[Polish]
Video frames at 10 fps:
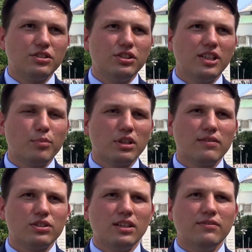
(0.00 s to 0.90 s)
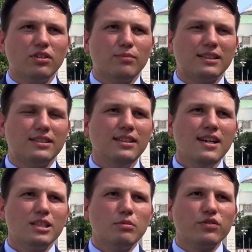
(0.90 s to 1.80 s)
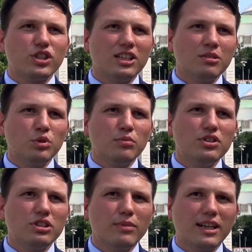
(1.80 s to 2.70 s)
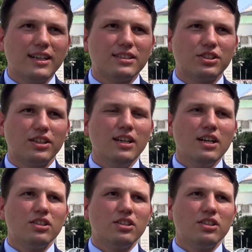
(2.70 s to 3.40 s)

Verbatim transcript: czy nie, ponieważ tej informacji nie ma w żadnym publicznym rejestrze.